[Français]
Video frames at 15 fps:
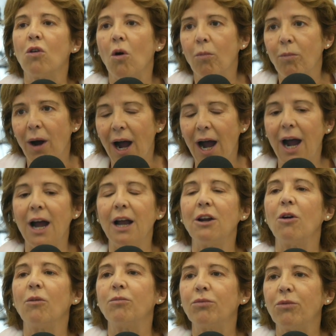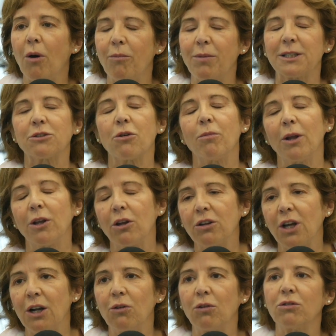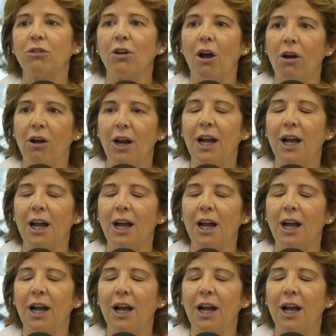globale pour, parce que pendant très longtemps,